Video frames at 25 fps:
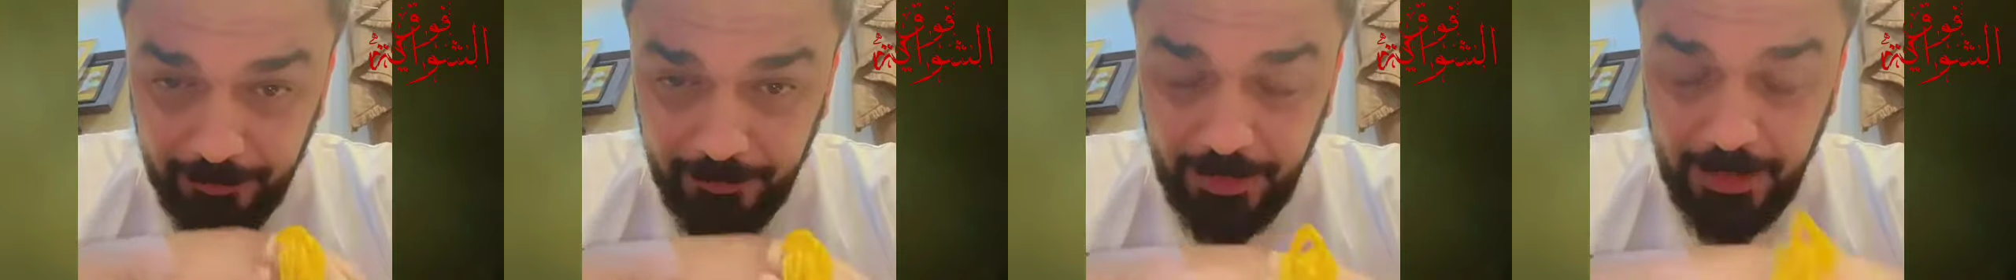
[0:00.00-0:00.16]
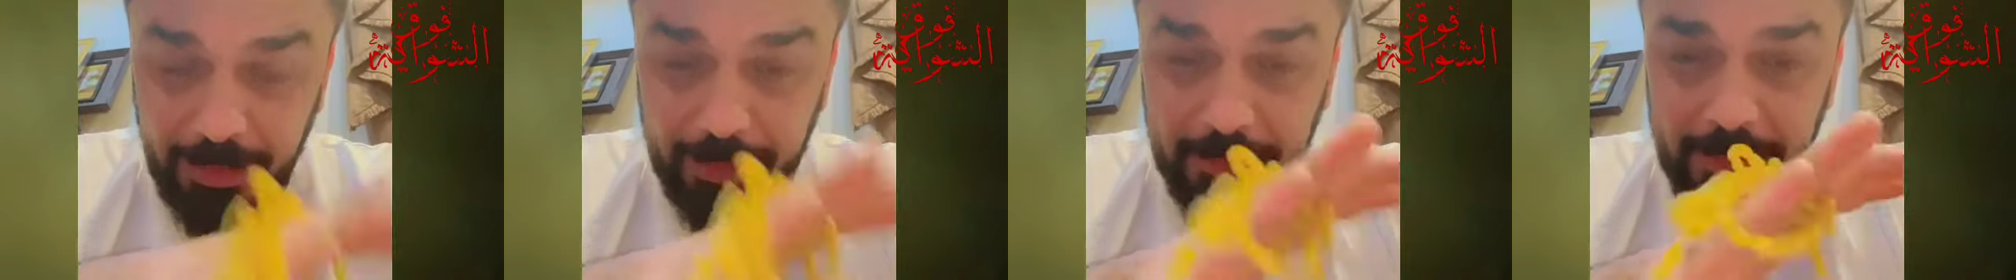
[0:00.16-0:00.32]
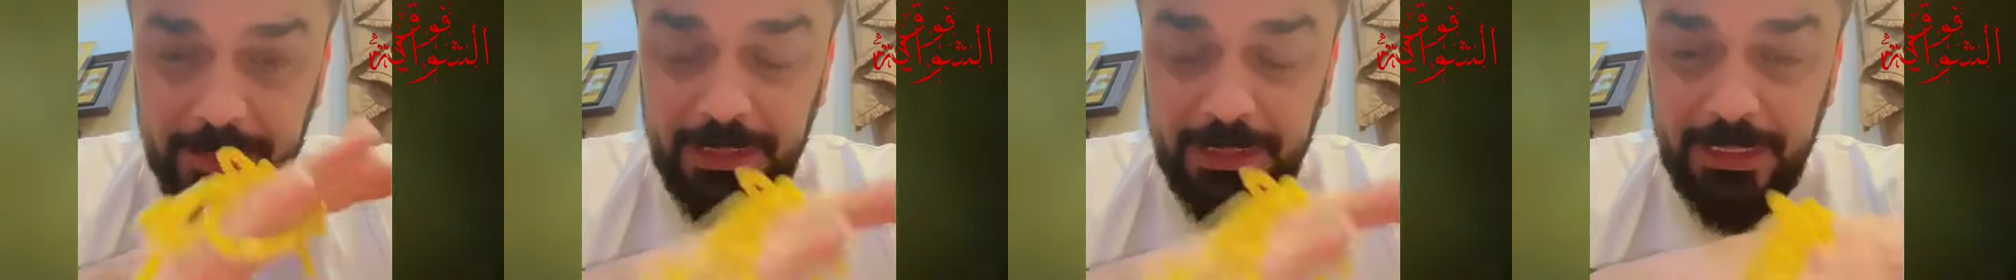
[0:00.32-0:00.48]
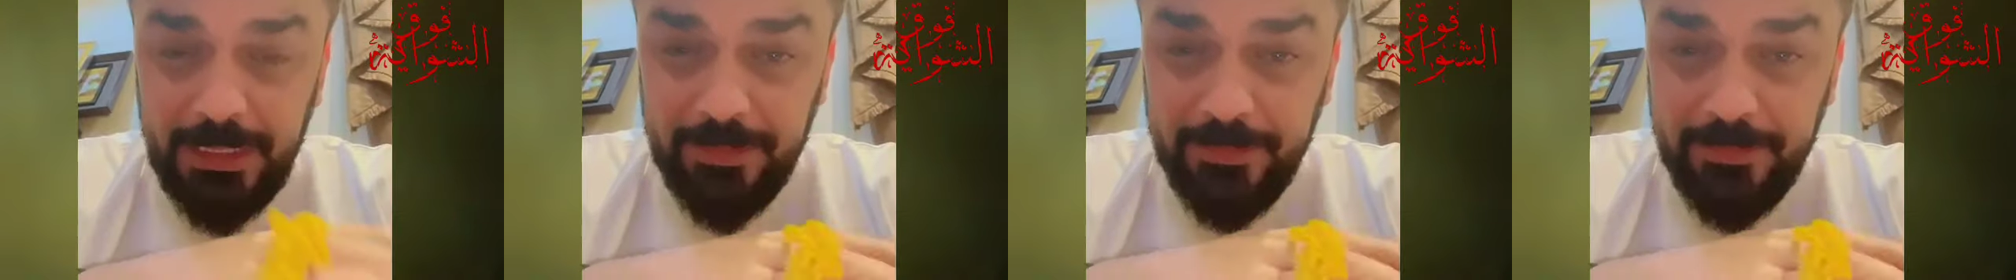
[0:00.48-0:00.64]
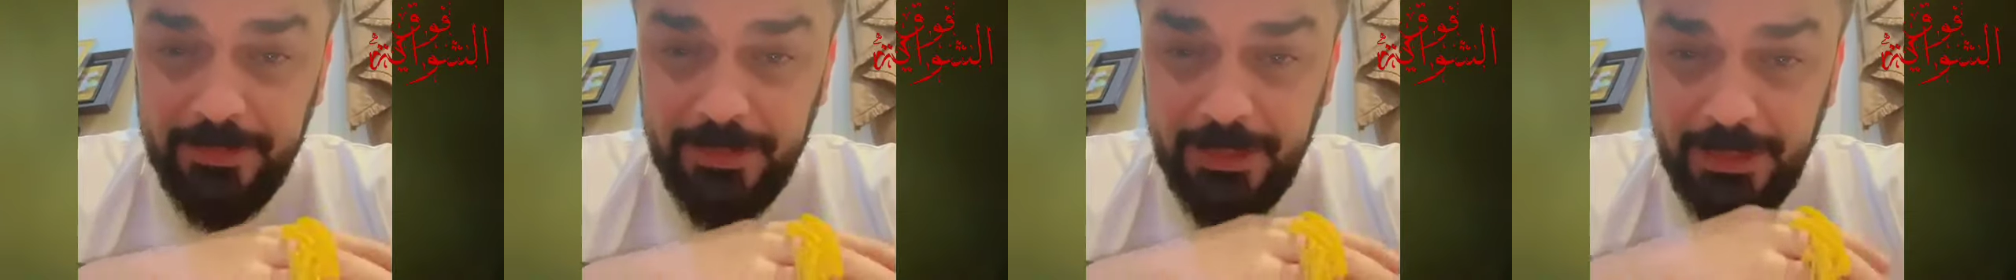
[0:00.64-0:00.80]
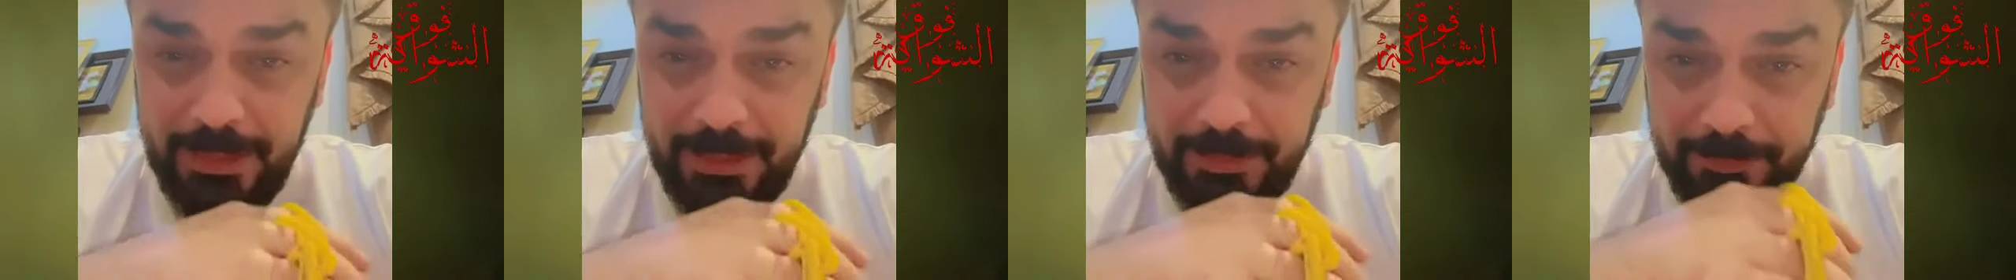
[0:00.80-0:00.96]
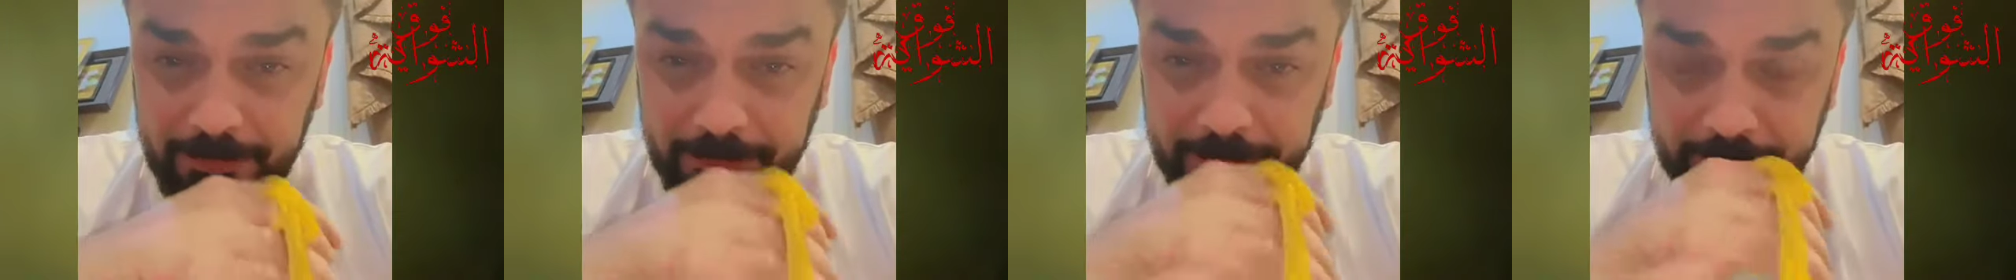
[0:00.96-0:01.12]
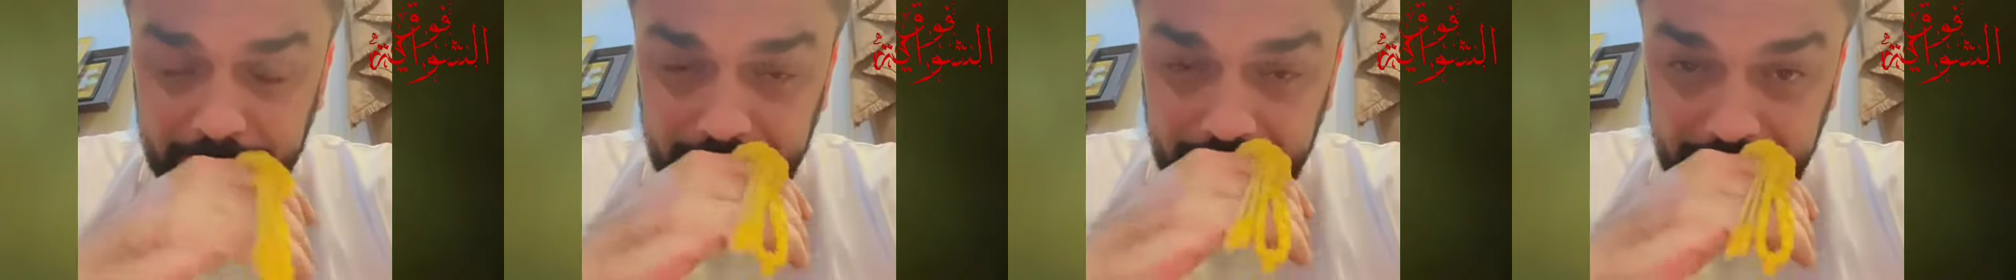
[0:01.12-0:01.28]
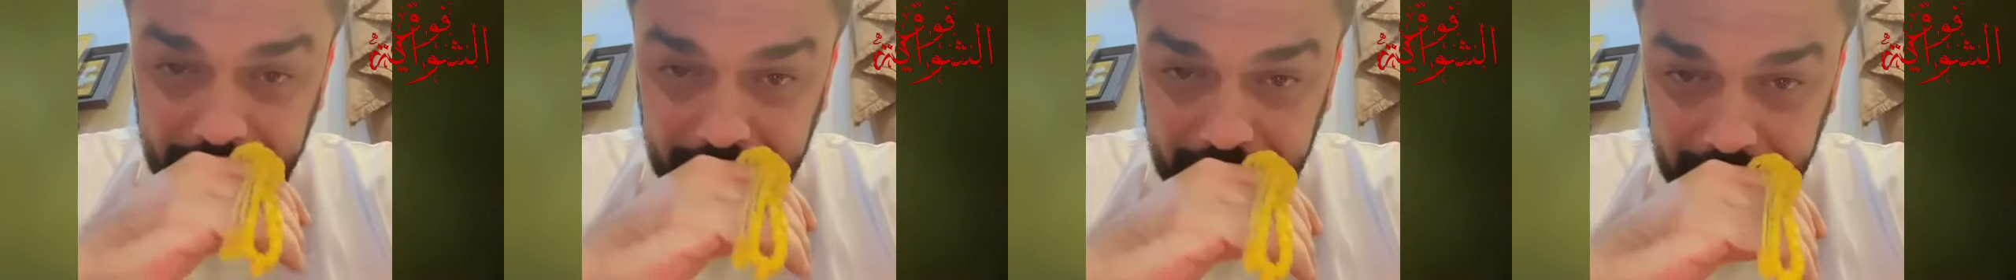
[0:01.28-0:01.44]
5000 درهم
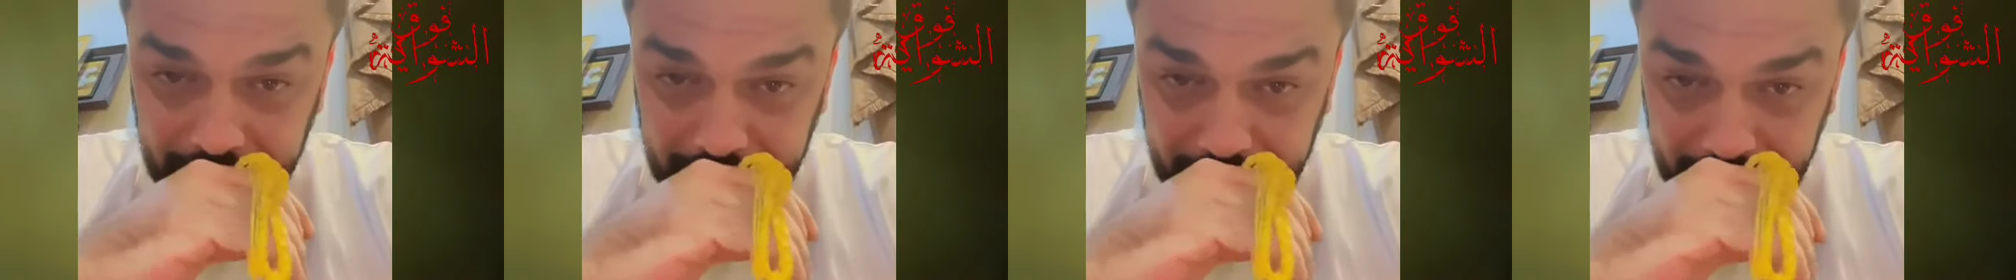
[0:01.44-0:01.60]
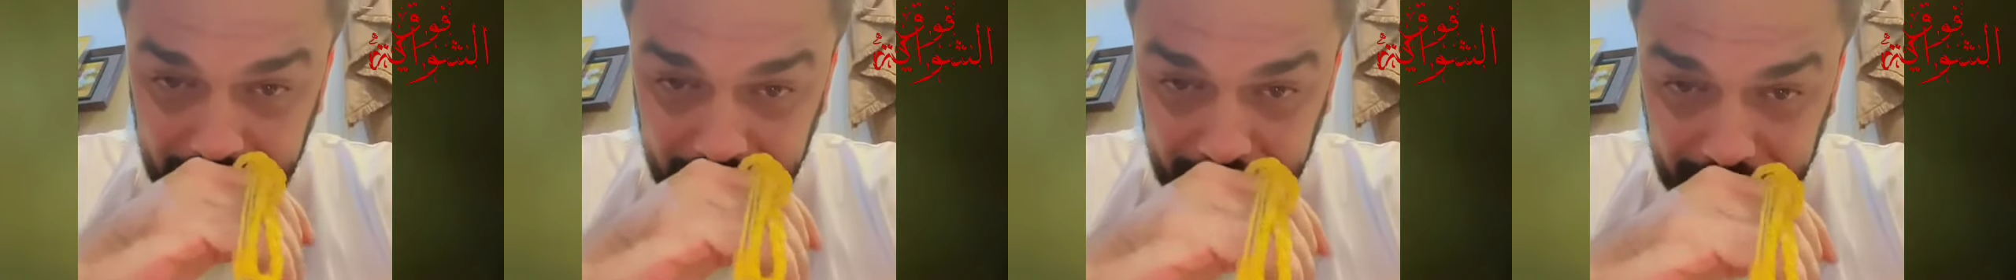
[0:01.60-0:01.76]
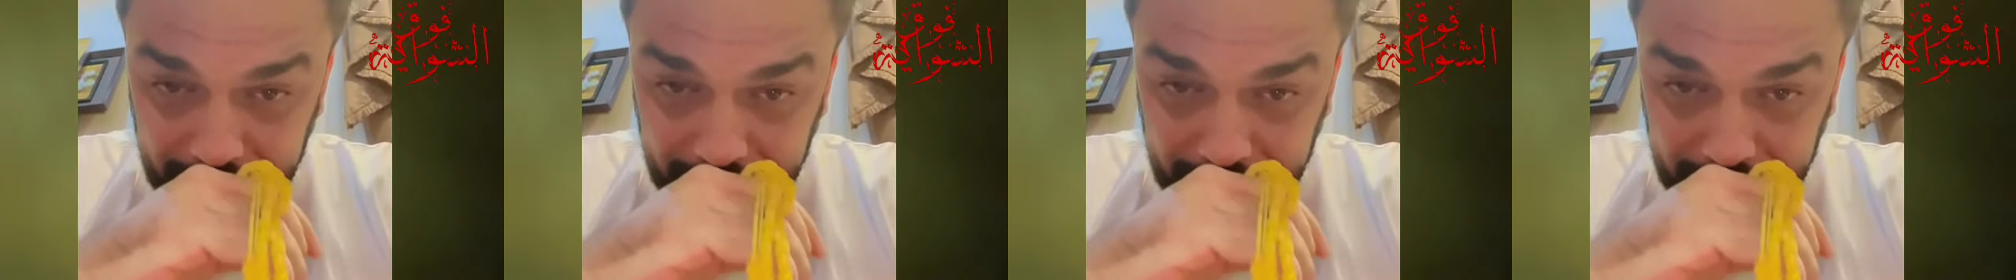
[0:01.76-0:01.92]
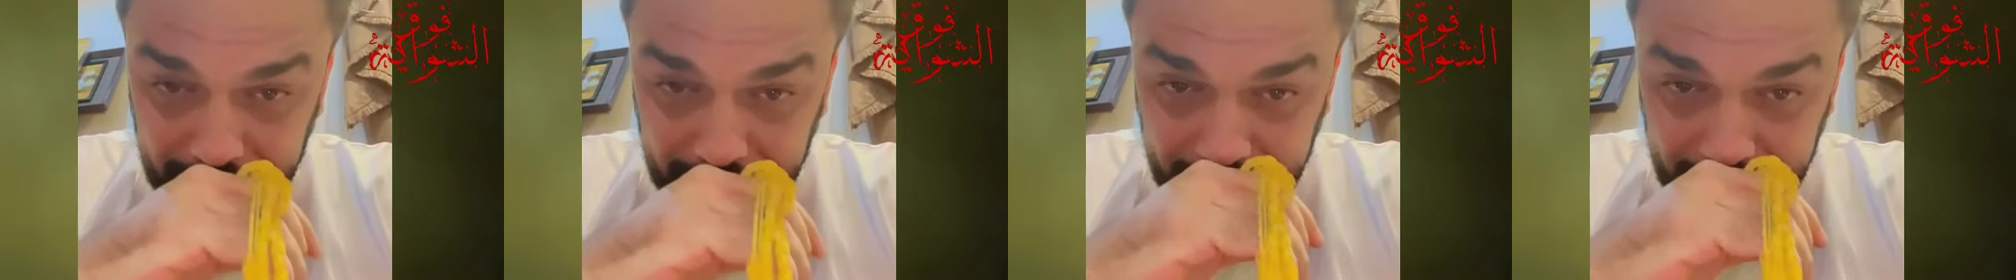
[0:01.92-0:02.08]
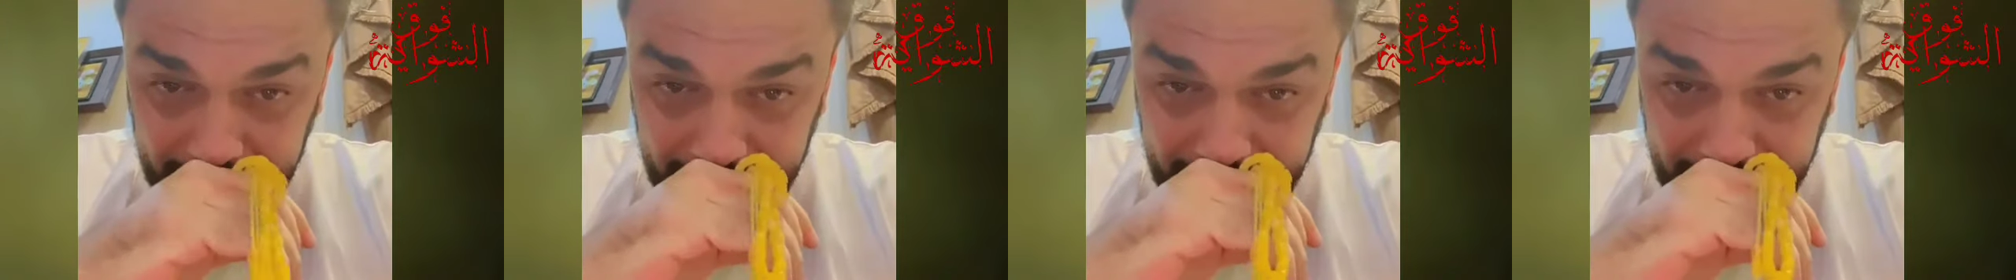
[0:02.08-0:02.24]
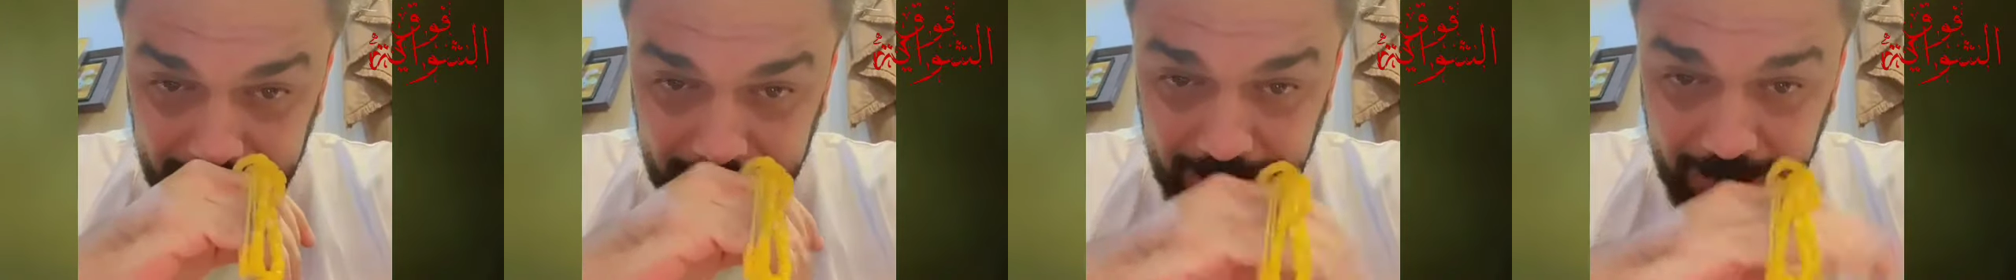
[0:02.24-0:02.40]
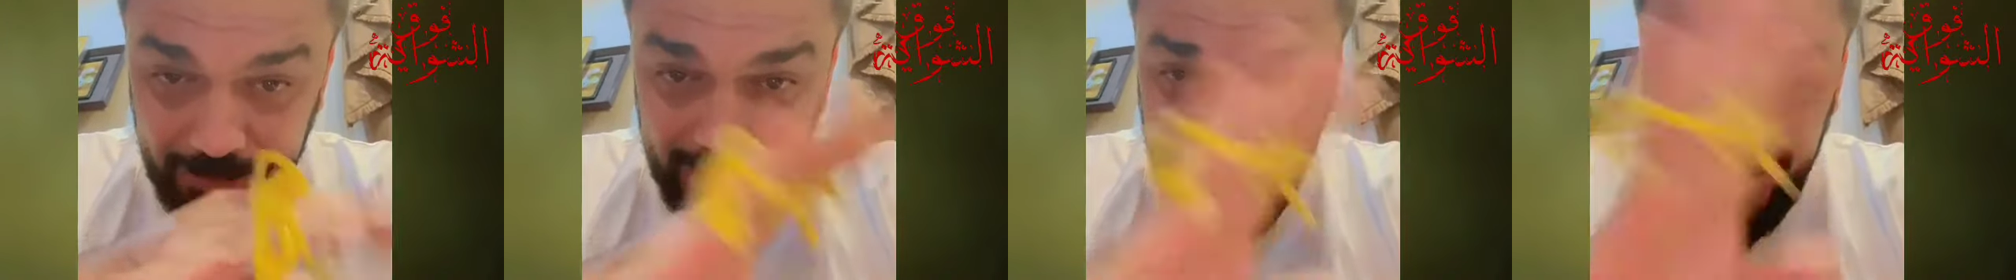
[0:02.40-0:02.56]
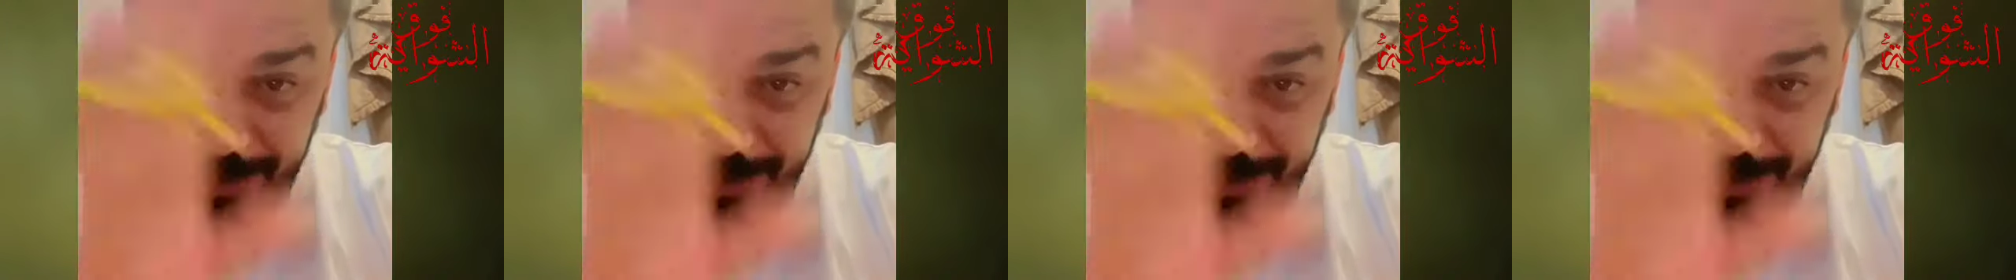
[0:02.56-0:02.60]
يعني